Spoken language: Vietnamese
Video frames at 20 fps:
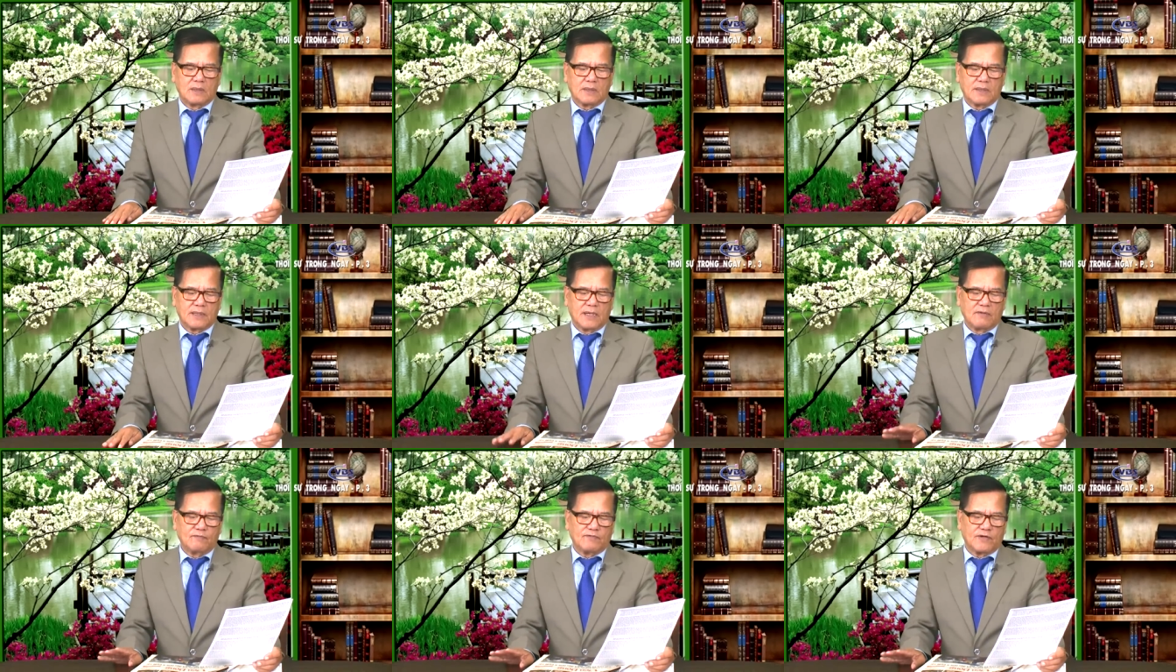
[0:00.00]

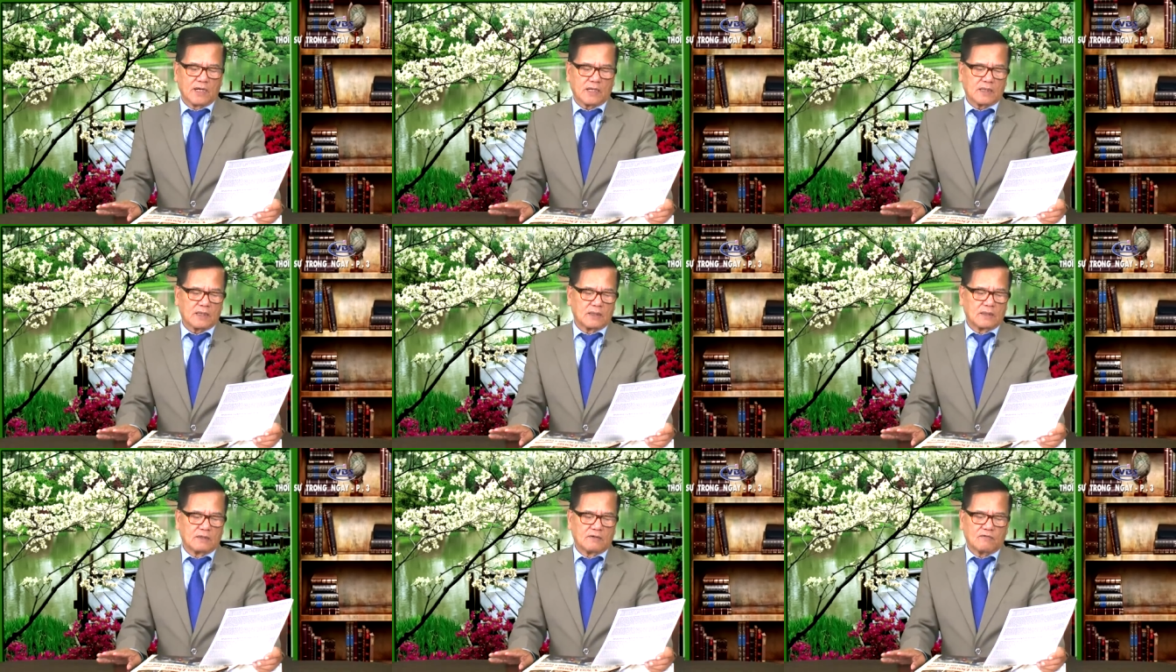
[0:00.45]
đến việc
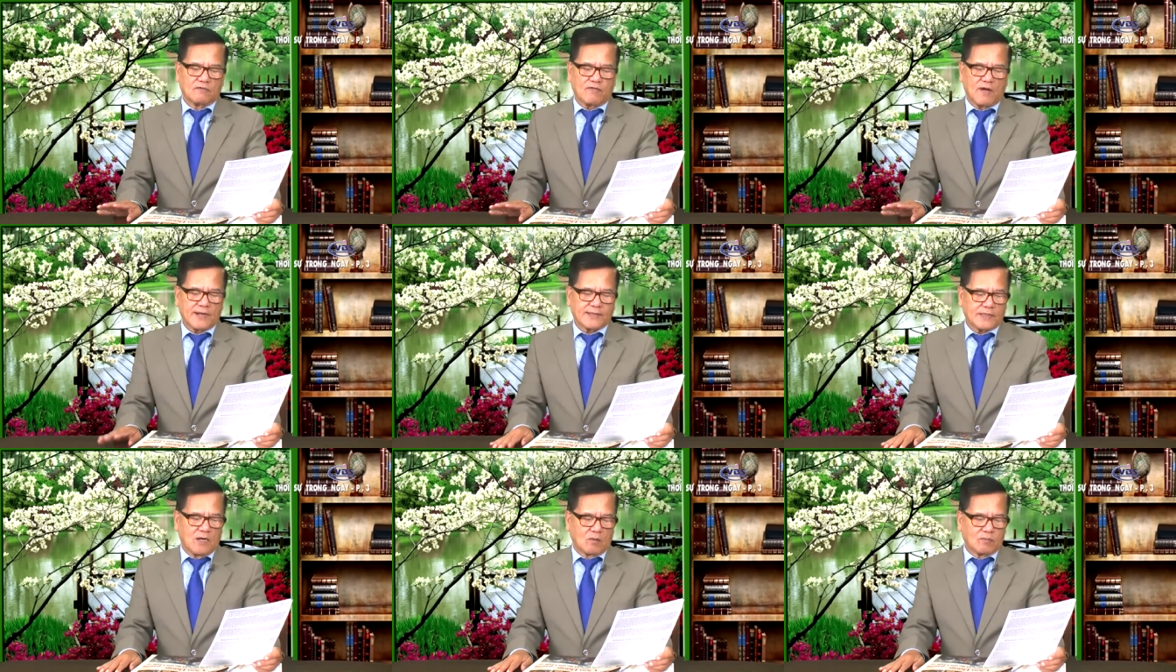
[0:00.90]

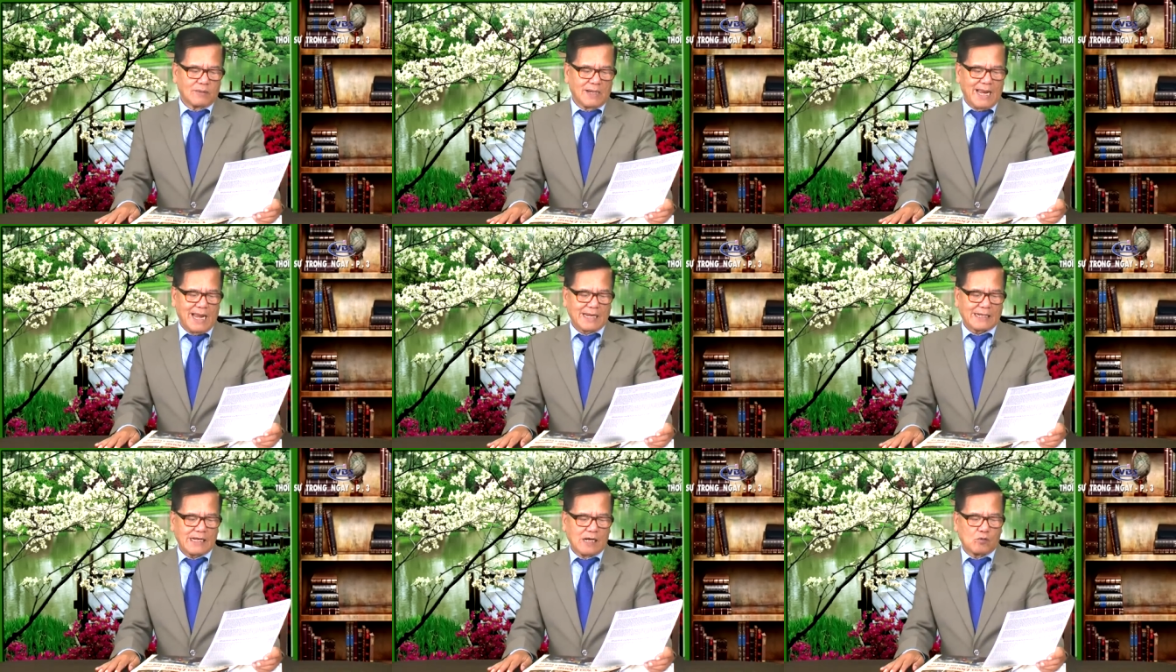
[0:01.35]
phát động
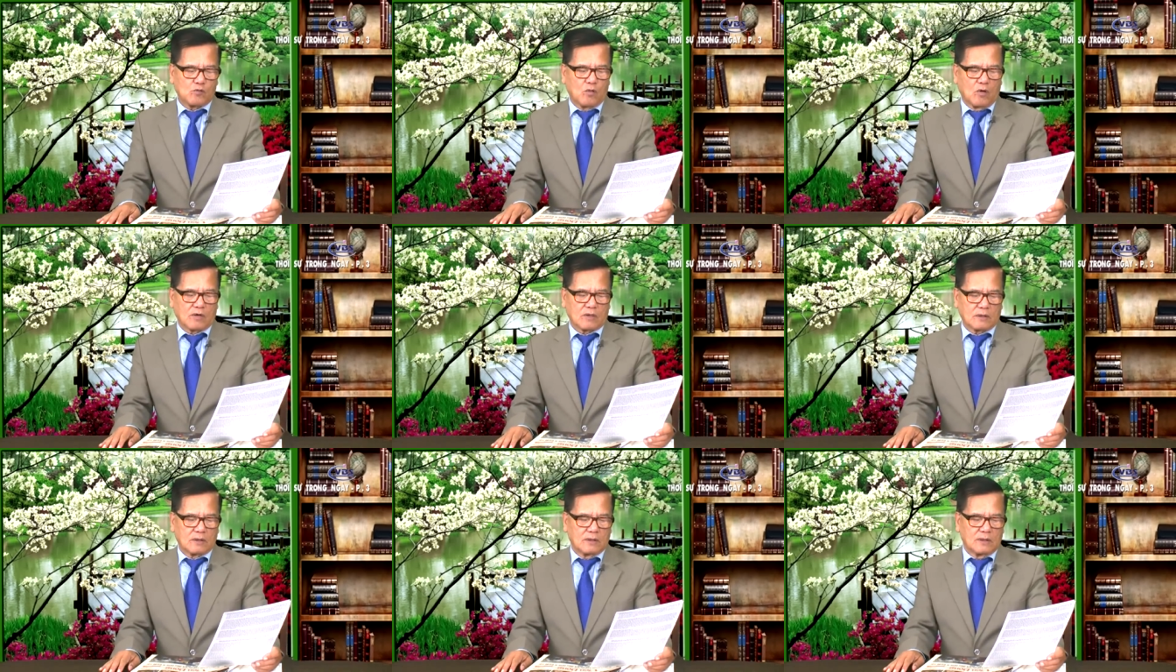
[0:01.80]
lại các
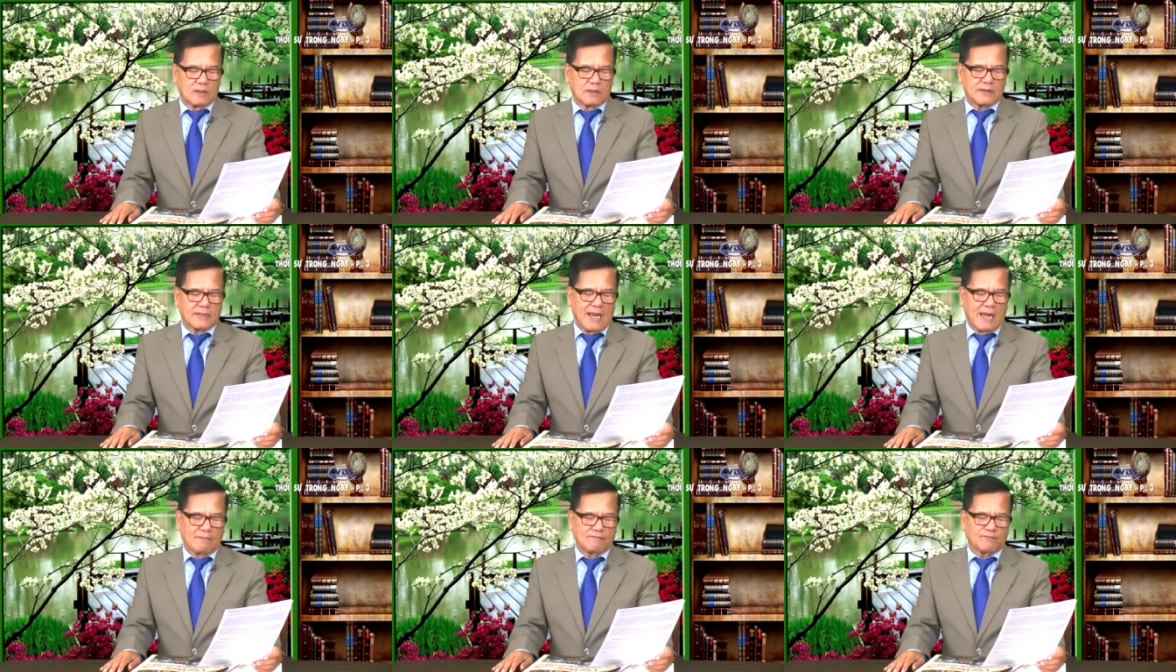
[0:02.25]
cuộc
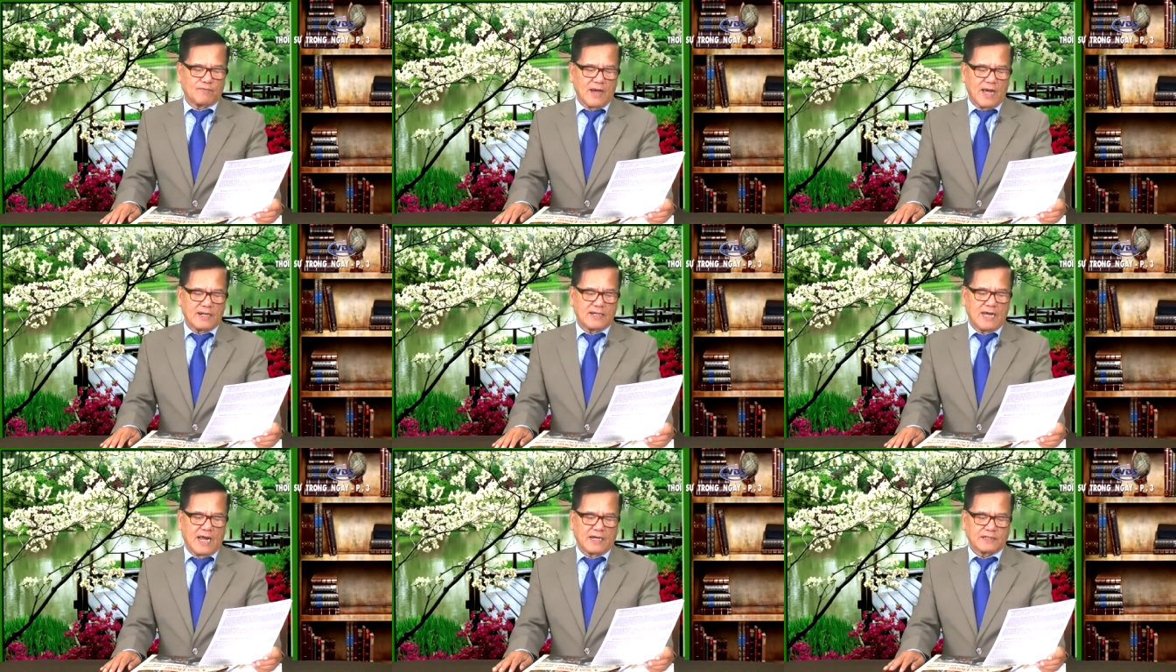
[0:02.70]
đàm
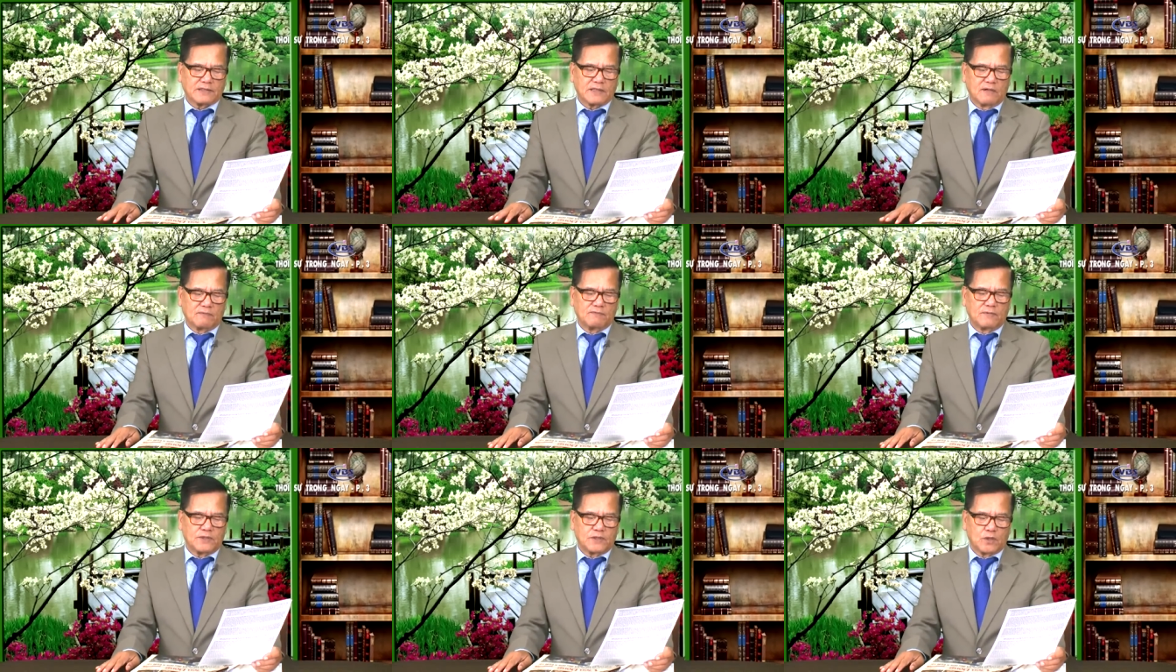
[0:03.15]
phán hạt
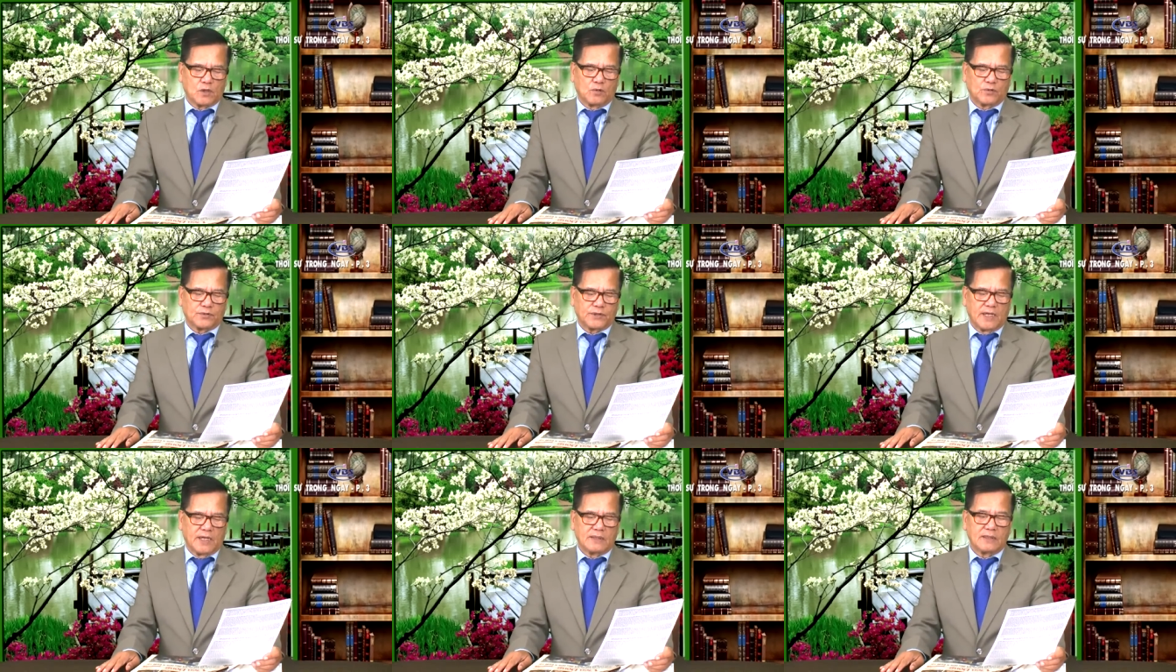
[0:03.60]
nhân với Triều
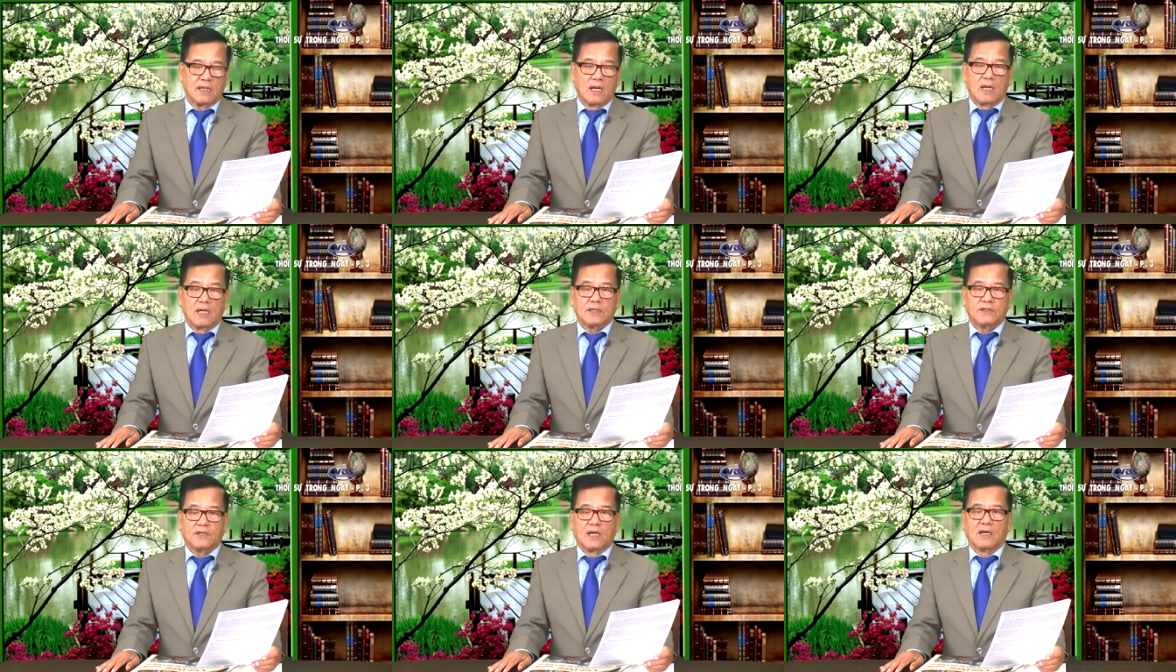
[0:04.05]
Tiên,
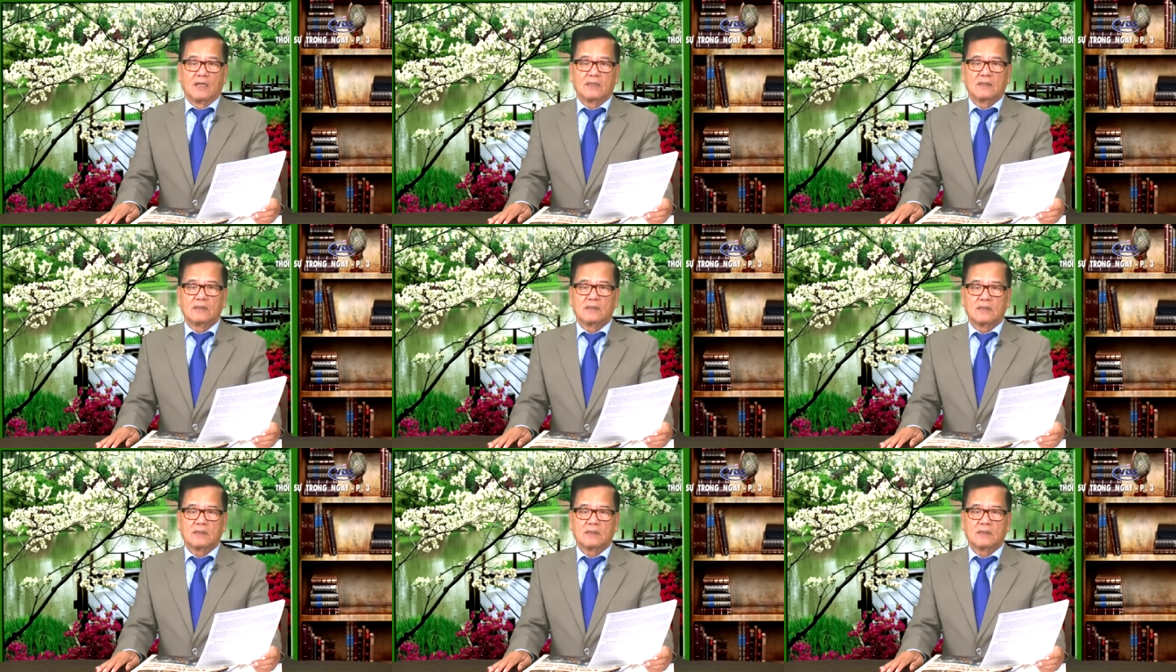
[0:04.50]
nhưng